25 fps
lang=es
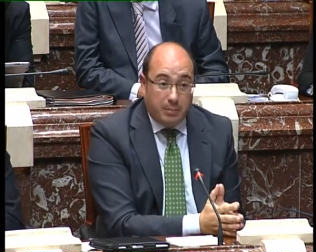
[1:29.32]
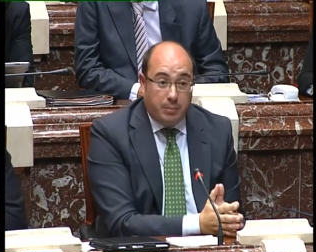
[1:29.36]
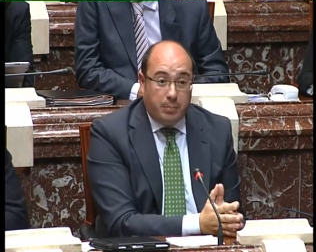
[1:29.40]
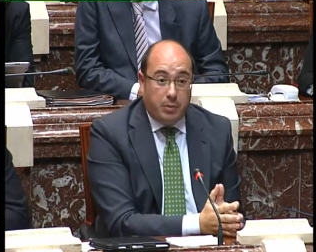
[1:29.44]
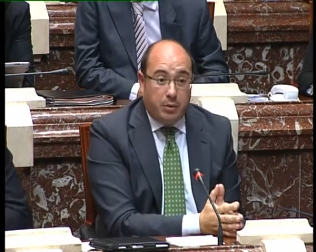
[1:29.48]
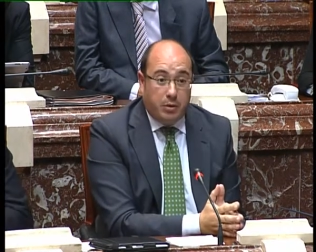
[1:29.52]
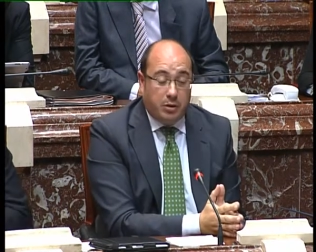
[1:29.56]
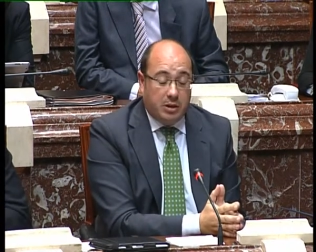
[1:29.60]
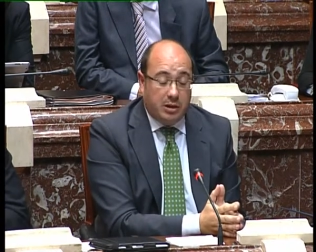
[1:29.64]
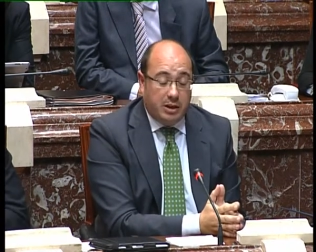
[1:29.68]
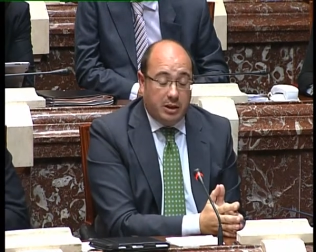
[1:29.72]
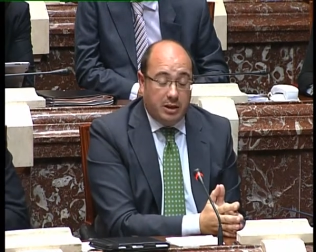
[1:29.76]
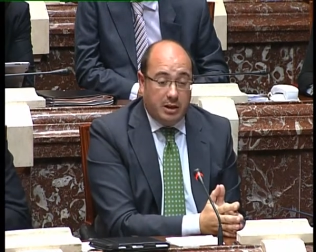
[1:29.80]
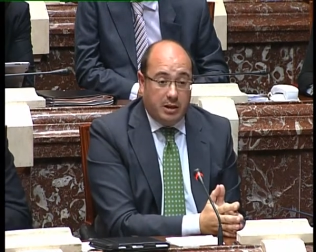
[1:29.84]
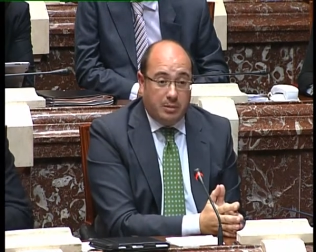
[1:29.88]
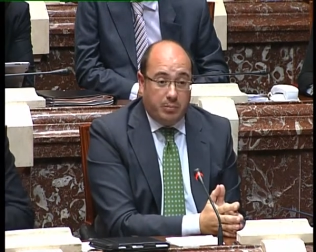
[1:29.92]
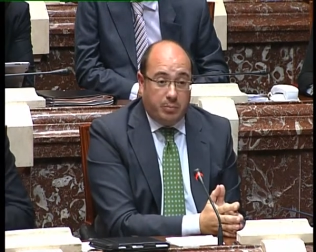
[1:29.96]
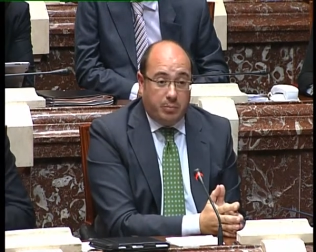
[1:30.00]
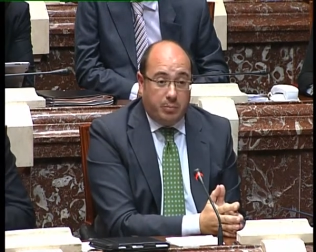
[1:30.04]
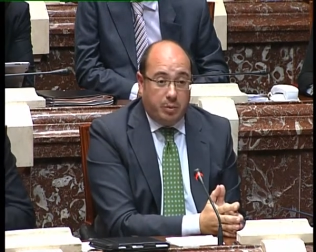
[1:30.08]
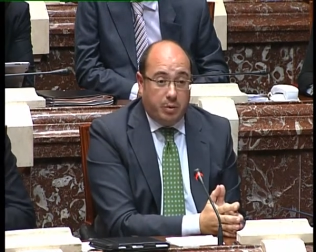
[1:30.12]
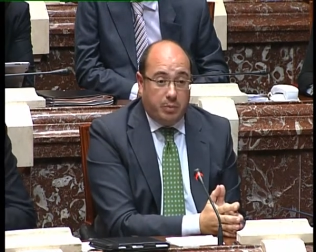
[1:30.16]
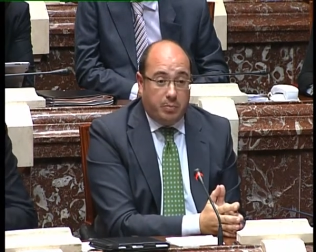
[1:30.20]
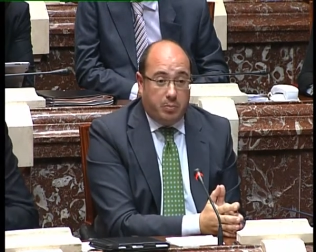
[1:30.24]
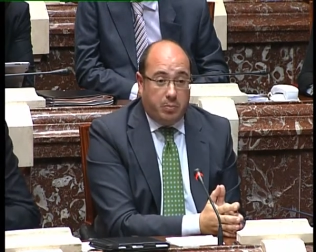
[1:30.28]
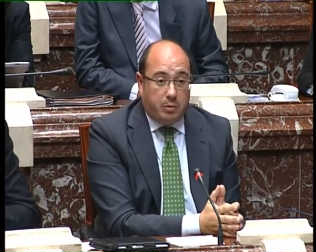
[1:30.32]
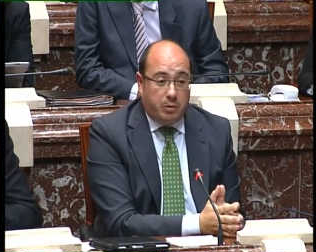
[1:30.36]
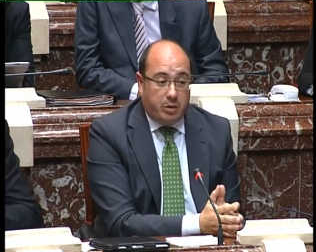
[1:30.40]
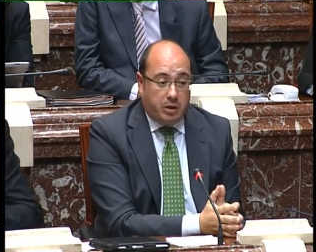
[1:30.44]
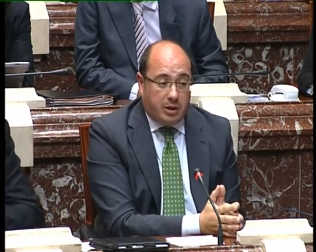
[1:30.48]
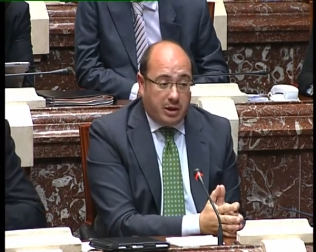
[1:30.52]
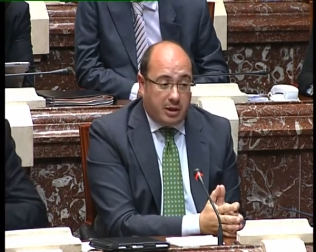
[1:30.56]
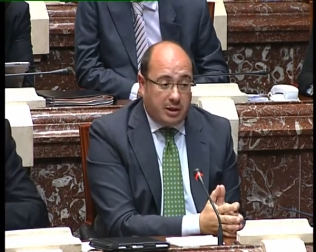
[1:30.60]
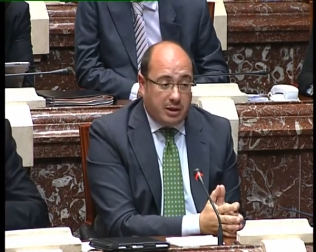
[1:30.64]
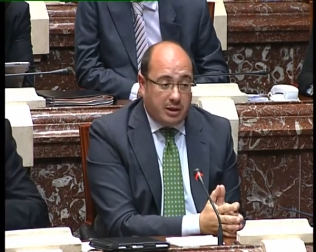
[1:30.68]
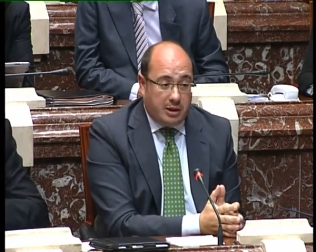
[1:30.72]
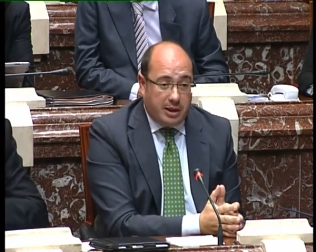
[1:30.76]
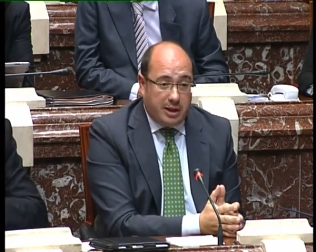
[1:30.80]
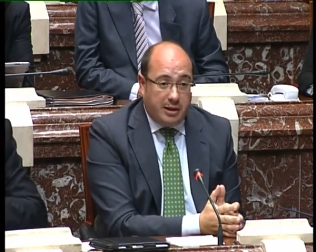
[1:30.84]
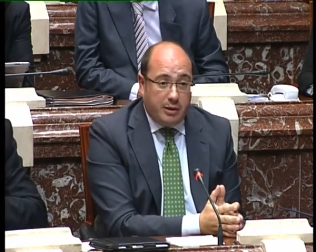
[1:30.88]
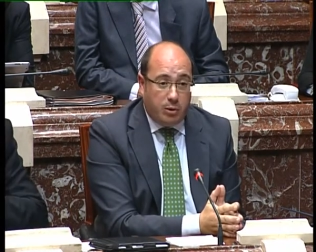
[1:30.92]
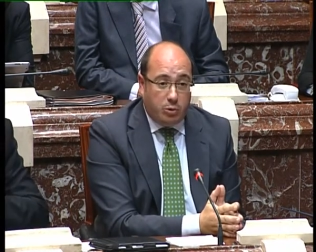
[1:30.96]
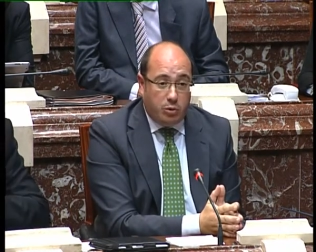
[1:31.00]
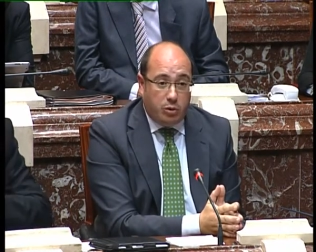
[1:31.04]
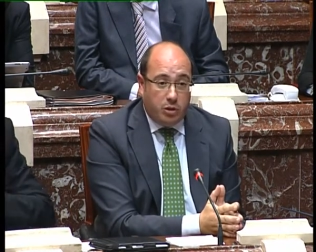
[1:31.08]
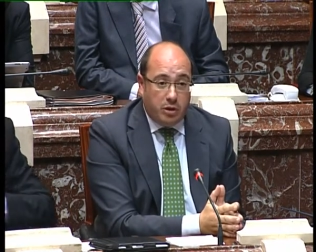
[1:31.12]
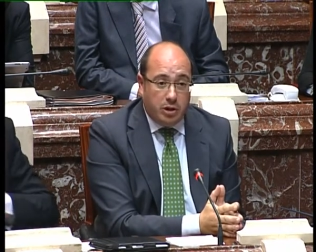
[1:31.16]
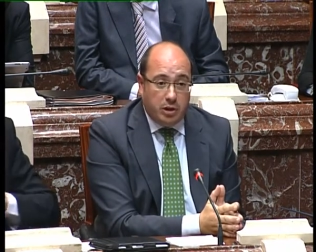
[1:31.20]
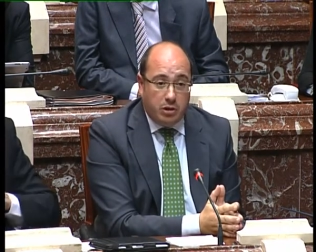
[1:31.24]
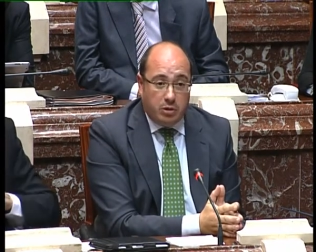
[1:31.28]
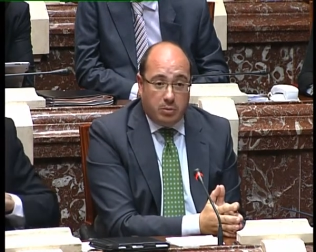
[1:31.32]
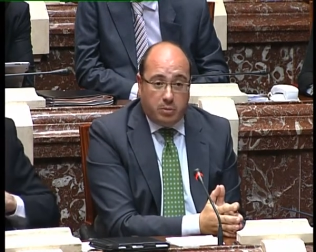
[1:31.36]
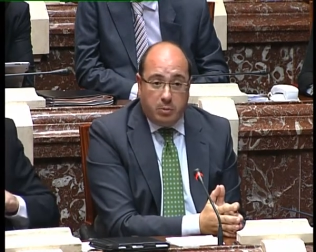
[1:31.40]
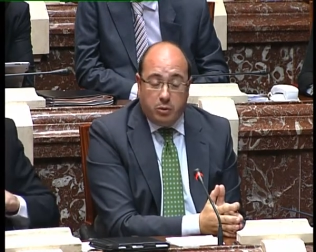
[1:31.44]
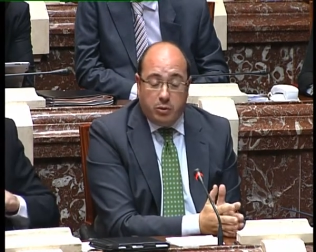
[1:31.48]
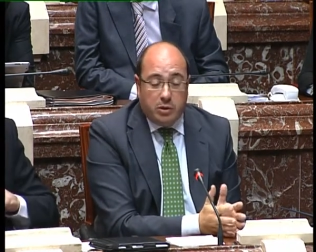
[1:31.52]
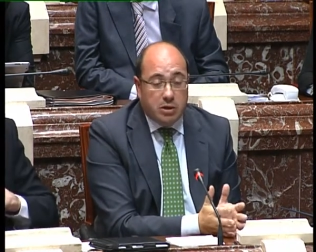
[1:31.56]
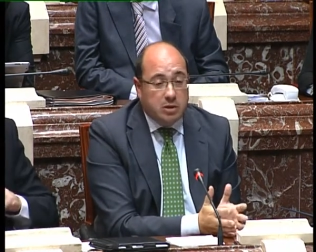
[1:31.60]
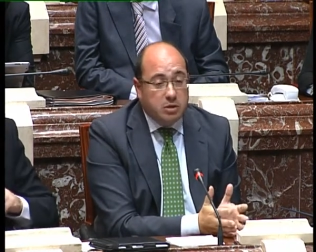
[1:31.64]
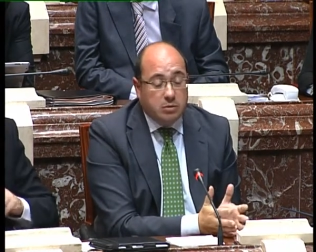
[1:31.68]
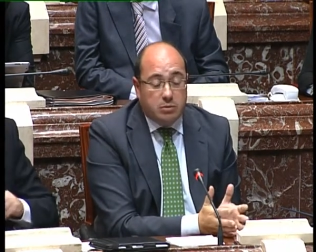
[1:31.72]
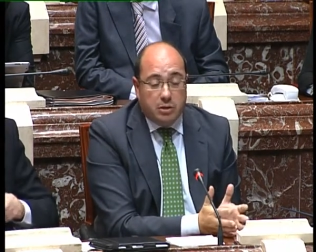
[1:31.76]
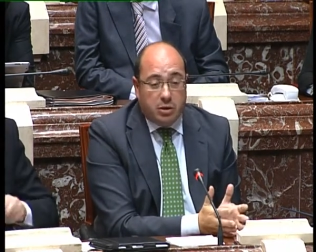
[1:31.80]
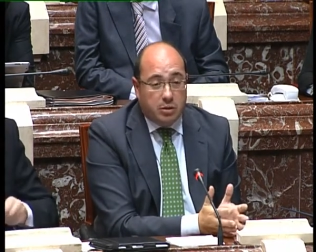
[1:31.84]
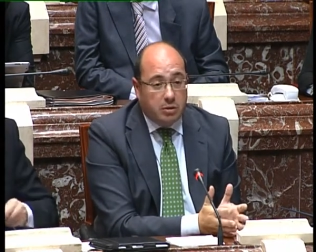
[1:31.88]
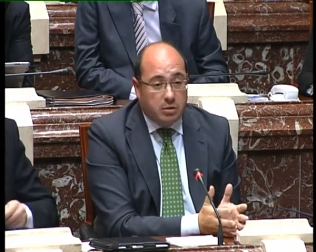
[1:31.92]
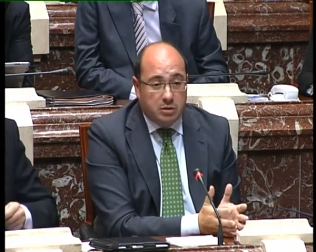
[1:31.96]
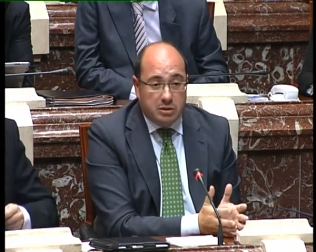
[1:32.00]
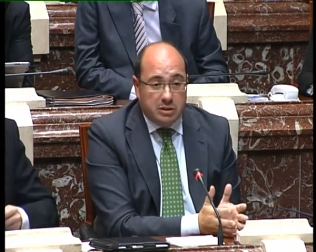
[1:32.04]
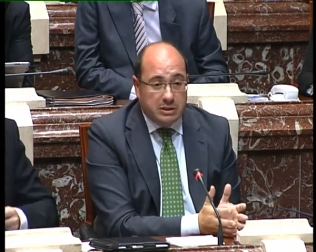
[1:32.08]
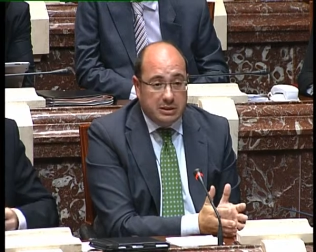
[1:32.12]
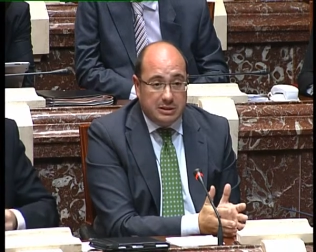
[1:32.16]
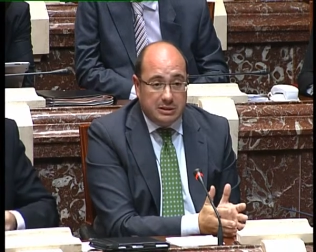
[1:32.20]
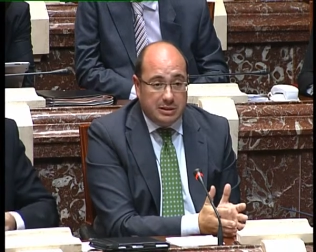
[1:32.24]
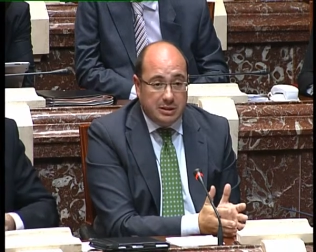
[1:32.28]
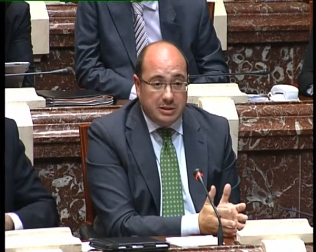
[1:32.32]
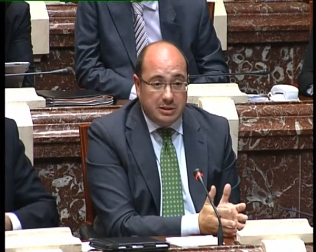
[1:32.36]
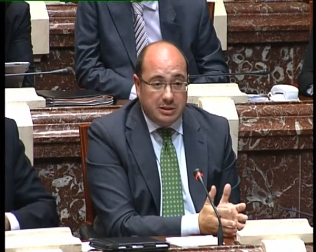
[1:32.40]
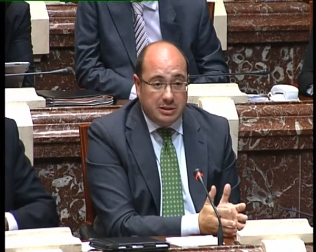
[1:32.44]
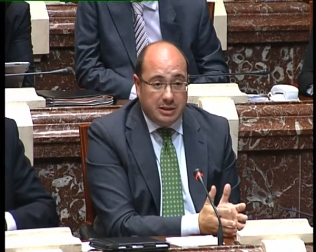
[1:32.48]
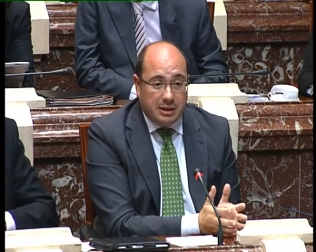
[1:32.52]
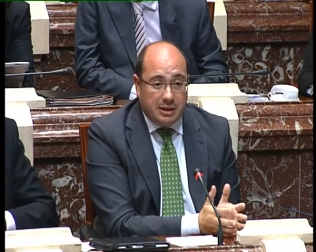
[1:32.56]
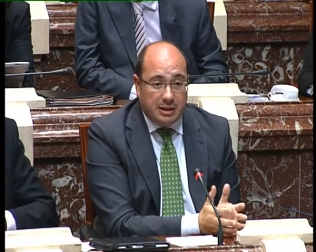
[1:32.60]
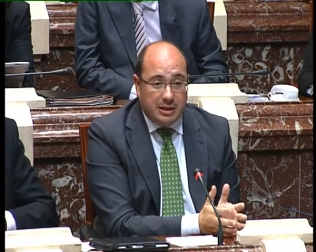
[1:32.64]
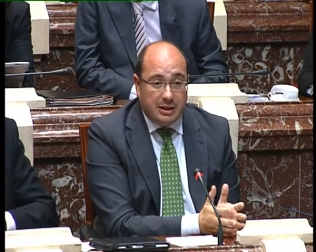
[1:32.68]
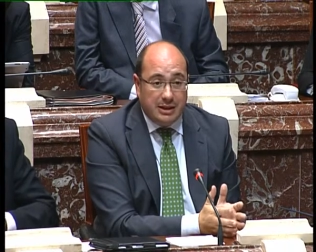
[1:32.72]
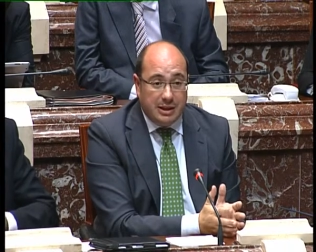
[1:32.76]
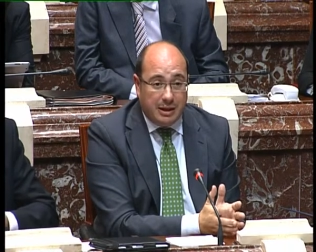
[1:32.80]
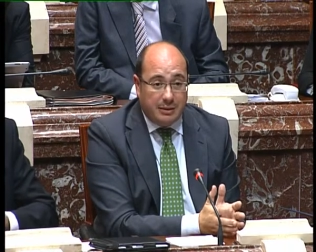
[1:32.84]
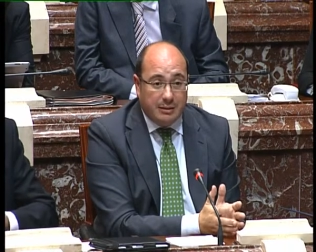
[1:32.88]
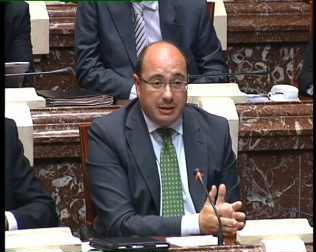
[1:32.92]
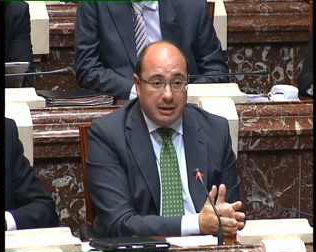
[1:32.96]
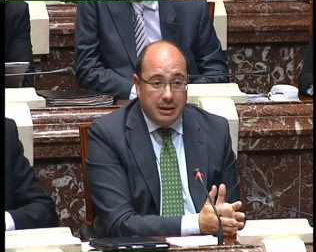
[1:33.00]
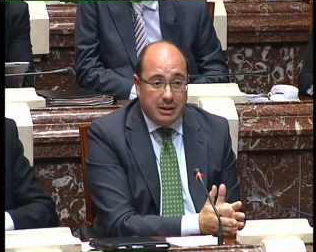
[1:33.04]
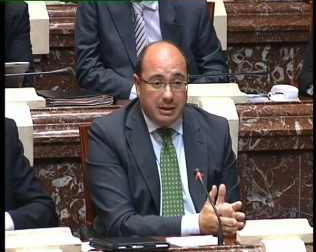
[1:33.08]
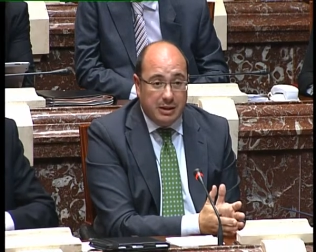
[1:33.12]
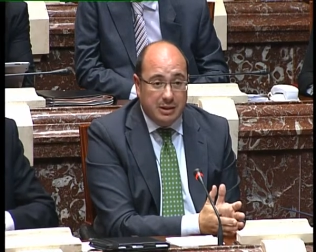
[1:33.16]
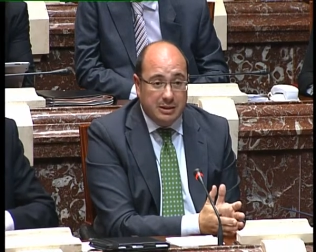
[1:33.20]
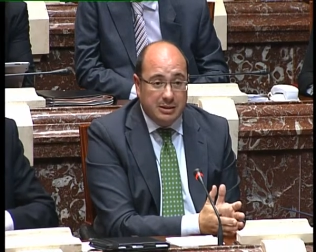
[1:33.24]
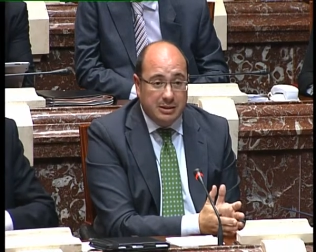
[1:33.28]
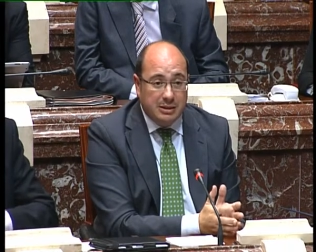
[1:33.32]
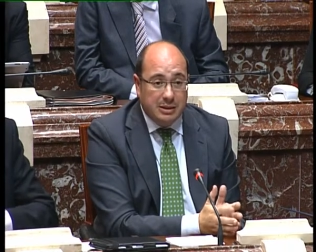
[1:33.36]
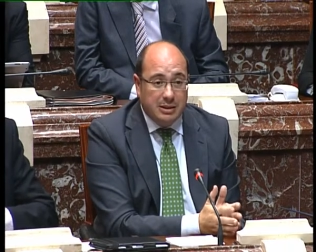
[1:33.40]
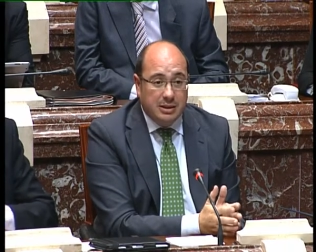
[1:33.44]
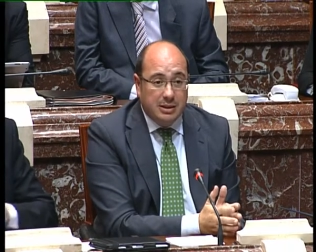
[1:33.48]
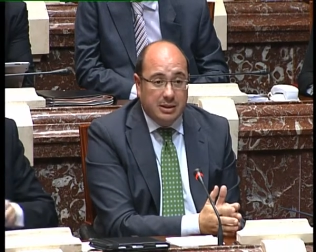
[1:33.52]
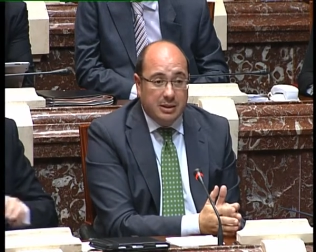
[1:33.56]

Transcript: ¿Por qué? Pues por cada, uno de ellos por una situación distinta y a veces